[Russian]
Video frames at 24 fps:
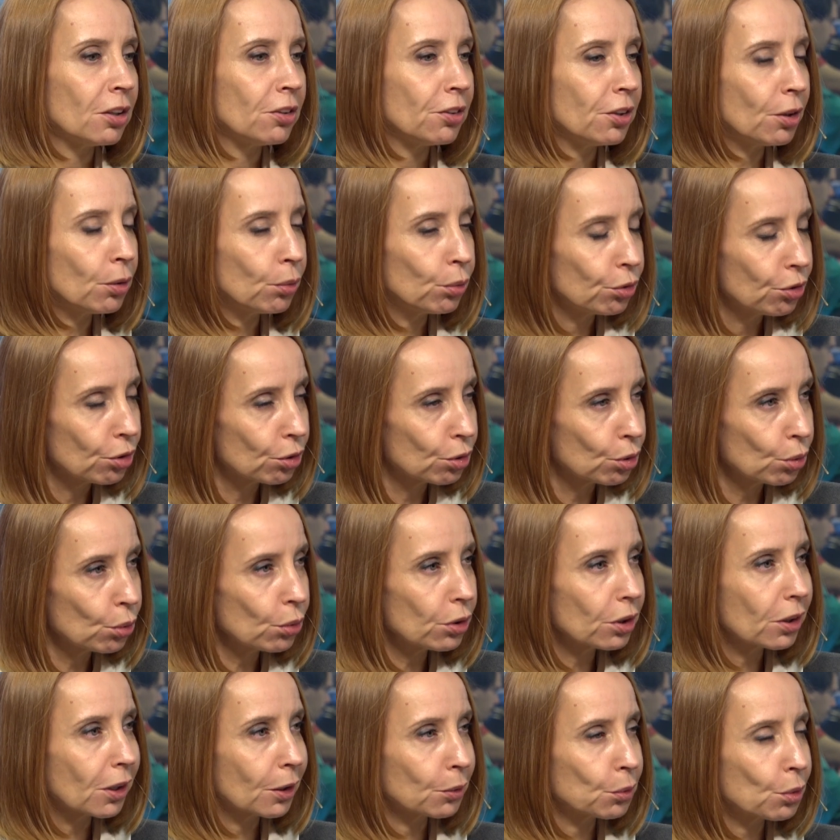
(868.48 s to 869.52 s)
те
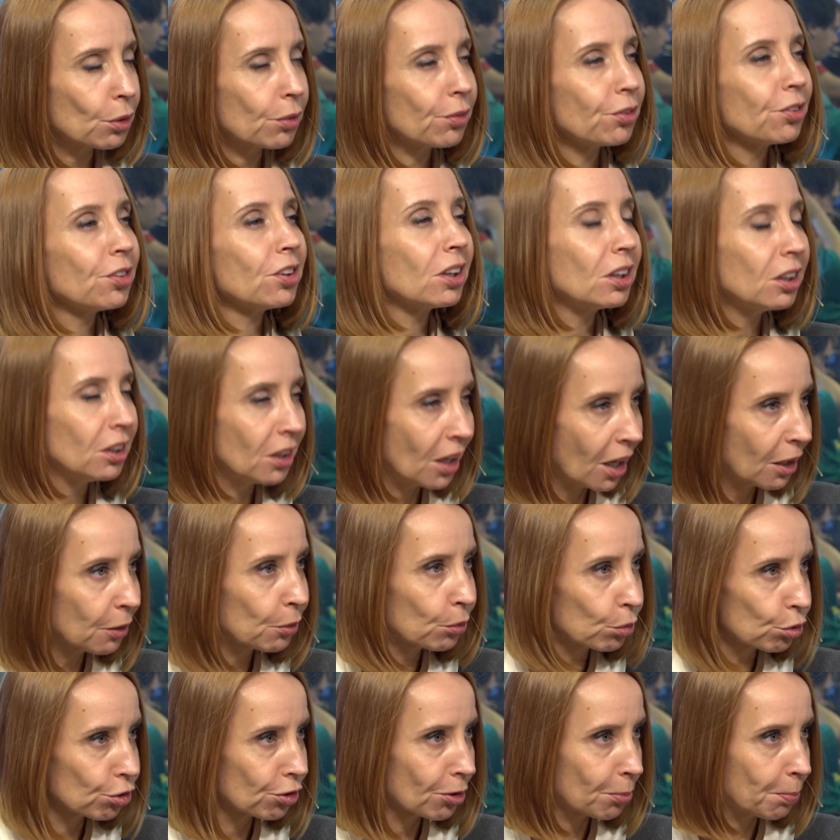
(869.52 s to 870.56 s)
аудитории, которые всегда
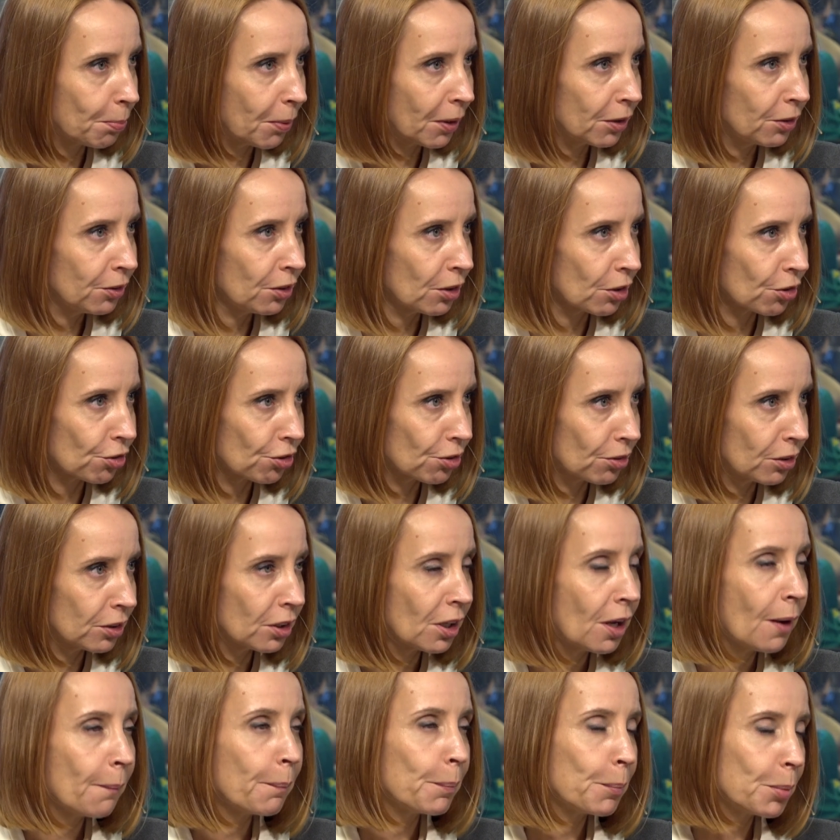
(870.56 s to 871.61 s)
нужно поддерживать.
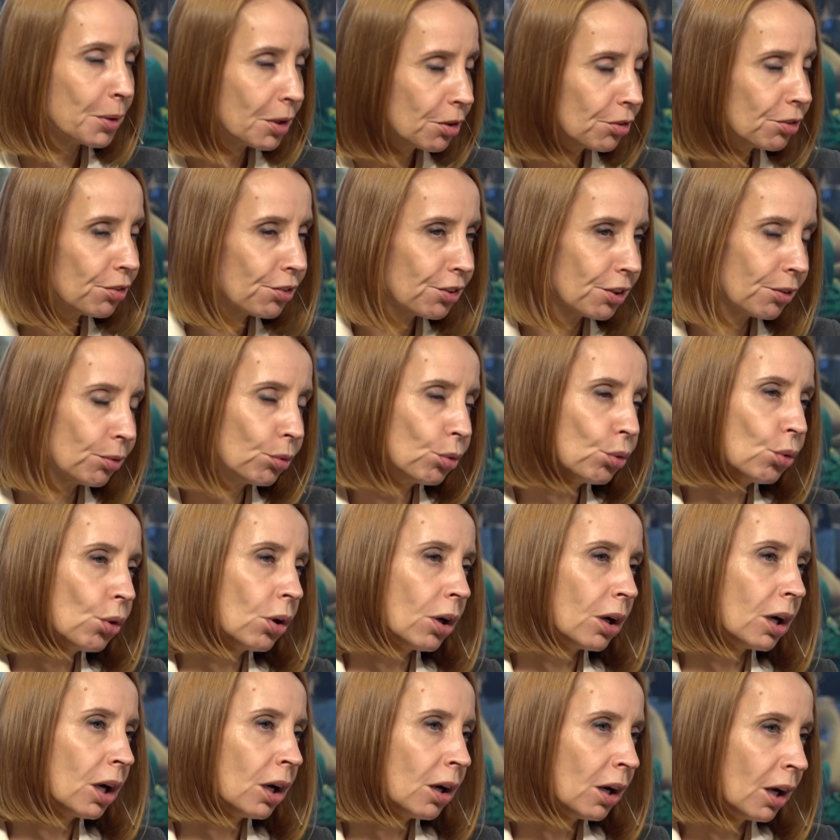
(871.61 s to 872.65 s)
Mm. Прежде
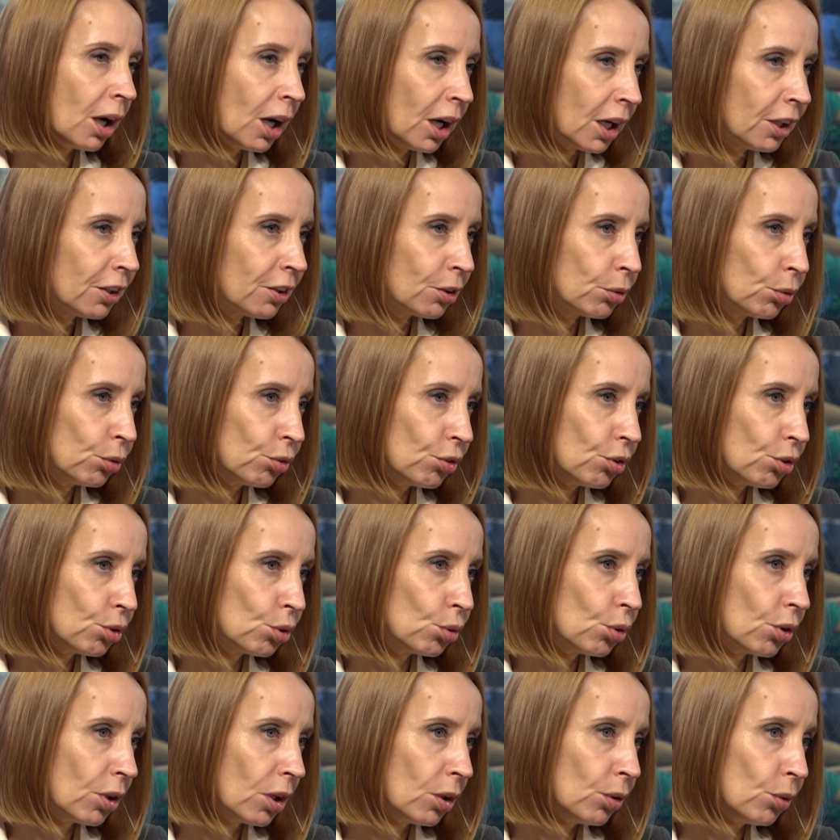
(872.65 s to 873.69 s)
всего, а, это
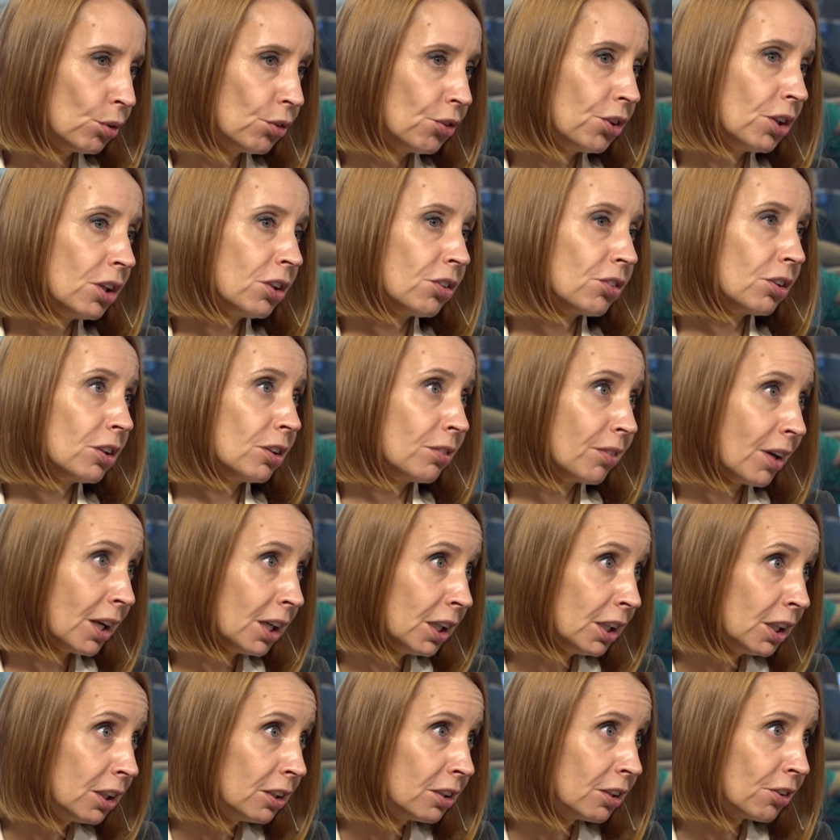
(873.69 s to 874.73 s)
аудитория людей с
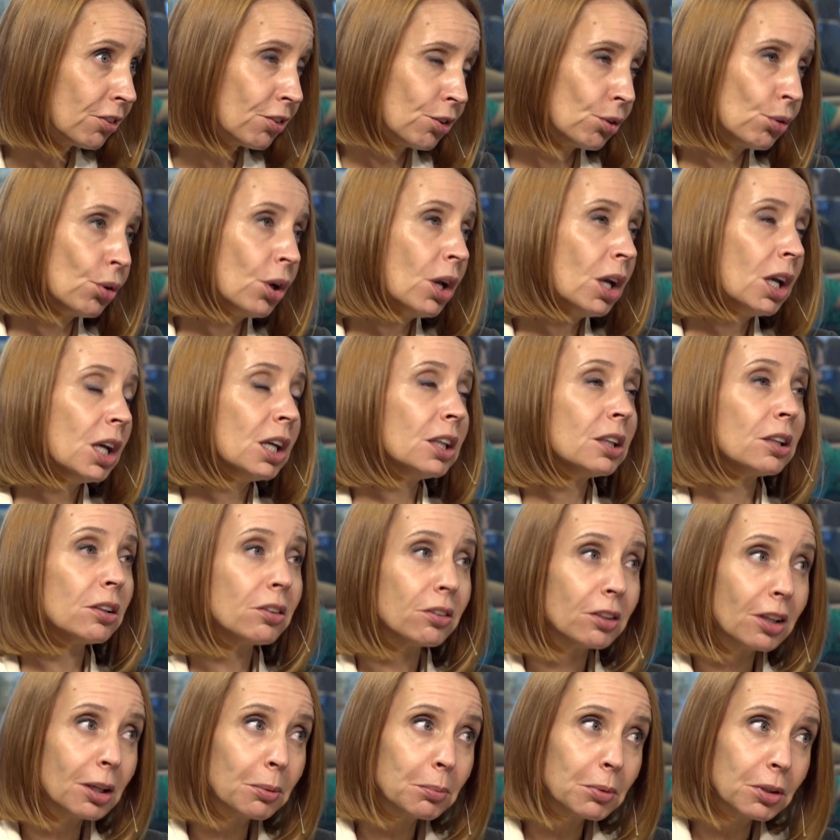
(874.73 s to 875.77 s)
инвалидностью, это
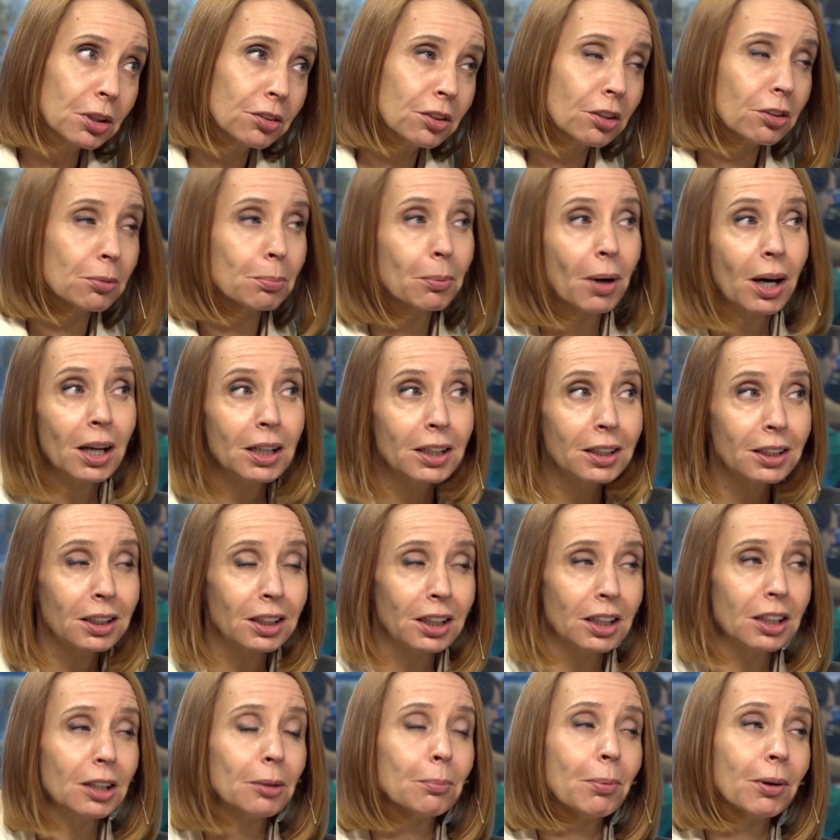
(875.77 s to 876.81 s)
семьи, где есть
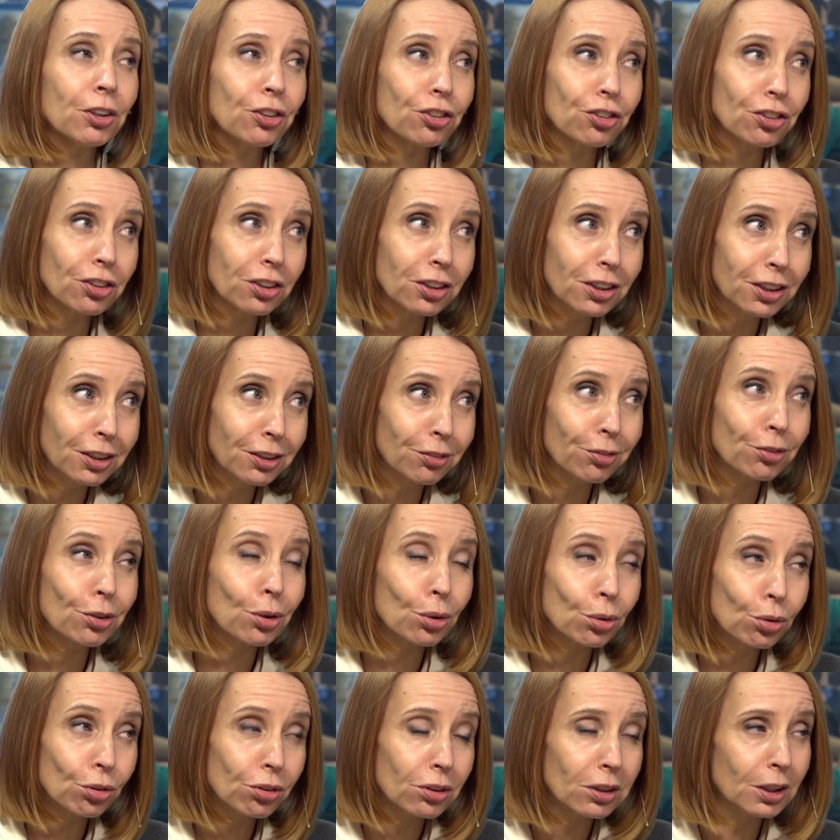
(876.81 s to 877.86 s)
маленькие или большие,
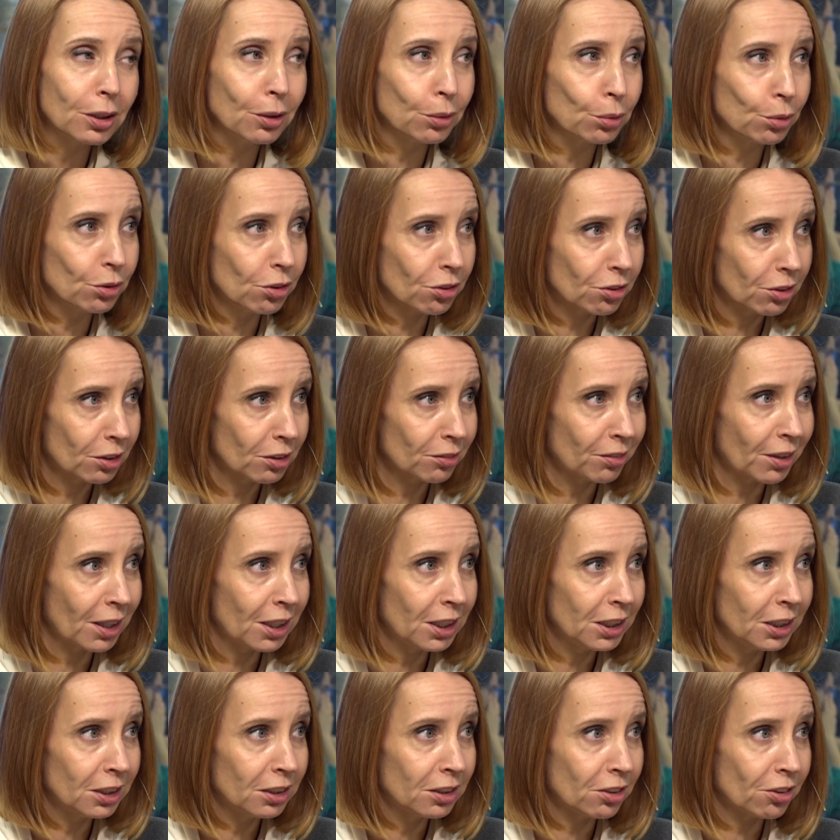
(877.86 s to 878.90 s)
взрослые люди с
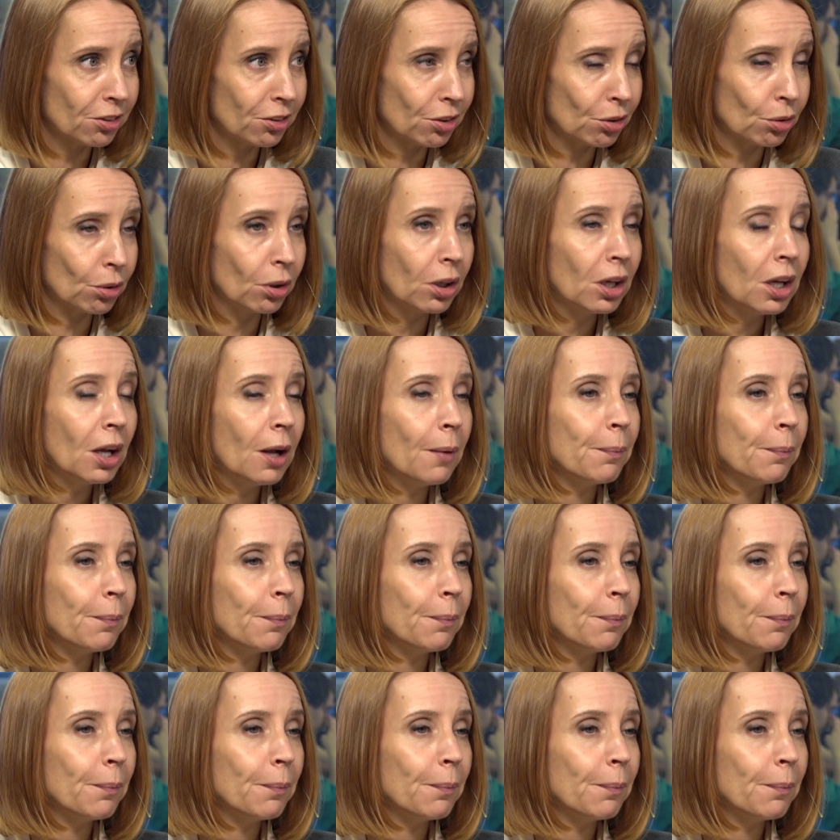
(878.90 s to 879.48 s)
инвалидностью инвалидностью.